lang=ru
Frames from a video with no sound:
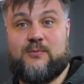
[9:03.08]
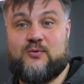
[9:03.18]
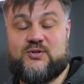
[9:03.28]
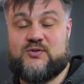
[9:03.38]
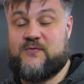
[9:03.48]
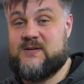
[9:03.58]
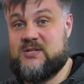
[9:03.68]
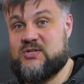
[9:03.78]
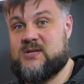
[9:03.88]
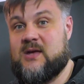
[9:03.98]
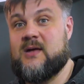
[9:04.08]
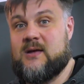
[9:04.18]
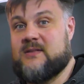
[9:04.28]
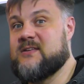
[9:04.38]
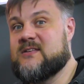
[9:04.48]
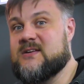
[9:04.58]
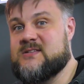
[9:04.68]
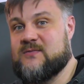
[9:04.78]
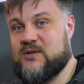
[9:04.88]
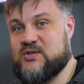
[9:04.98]
получилась фактически
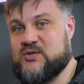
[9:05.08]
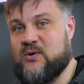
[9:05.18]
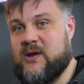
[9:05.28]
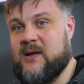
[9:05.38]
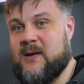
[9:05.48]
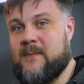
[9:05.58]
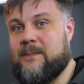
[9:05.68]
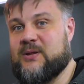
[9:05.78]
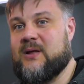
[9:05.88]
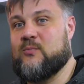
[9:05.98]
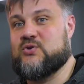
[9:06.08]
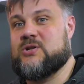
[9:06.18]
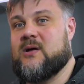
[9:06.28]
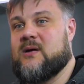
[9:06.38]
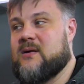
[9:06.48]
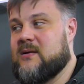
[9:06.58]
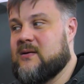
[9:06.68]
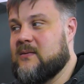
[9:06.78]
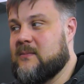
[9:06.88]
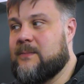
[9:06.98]
детективная история. Потому что
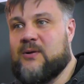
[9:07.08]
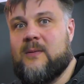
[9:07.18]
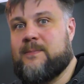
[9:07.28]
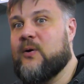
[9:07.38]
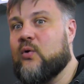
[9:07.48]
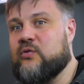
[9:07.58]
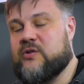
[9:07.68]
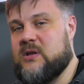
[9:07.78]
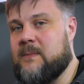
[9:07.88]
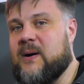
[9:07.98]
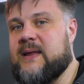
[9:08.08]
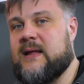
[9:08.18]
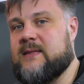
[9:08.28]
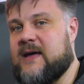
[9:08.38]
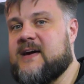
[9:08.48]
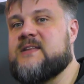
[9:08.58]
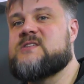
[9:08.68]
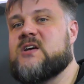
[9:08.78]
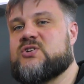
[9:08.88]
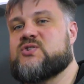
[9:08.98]
было просто непонятно,
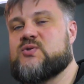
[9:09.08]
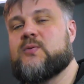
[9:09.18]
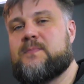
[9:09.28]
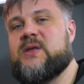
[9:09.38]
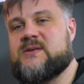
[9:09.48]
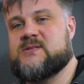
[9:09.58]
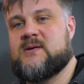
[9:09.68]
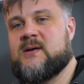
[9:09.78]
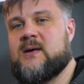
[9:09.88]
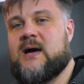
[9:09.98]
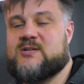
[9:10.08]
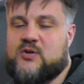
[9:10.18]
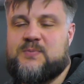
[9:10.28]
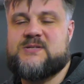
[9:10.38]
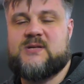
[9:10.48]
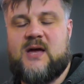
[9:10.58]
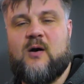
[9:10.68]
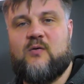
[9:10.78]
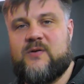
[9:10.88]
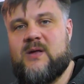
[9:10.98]
где же сюрприз. А сюрприза
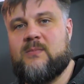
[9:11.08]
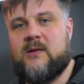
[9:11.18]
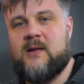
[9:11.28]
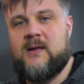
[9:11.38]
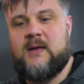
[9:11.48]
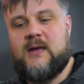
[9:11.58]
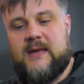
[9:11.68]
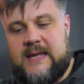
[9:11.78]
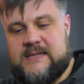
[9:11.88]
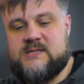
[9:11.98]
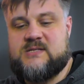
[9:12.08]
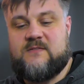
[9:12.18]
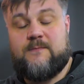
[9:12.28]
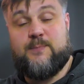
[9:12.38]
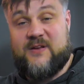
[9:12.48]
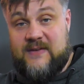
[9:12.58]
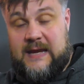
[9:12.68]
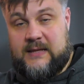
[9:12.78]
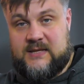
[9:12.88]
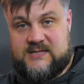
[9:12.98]
никакого не было. Ездите в
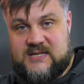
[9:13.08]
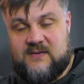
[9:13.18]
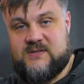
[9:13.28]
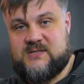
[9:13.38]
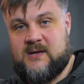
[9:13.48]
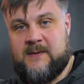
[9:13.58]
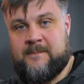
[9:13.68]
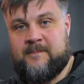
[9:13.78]
проверенные сервисы,